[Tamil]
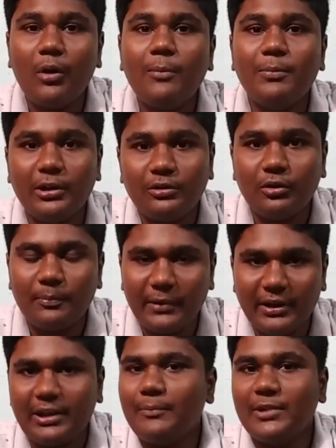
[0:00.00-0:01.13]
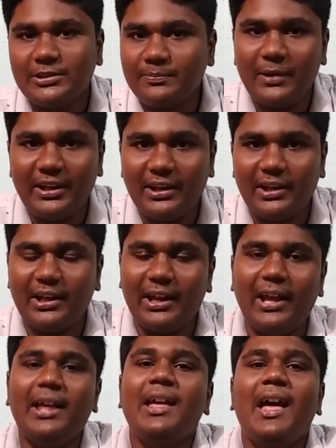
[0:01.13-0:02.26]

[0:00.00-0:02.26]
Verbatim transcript: ஓ பிளட் குரூப்பை நீங்கள் மிக்ஸ் பண்ணிங்கன்னு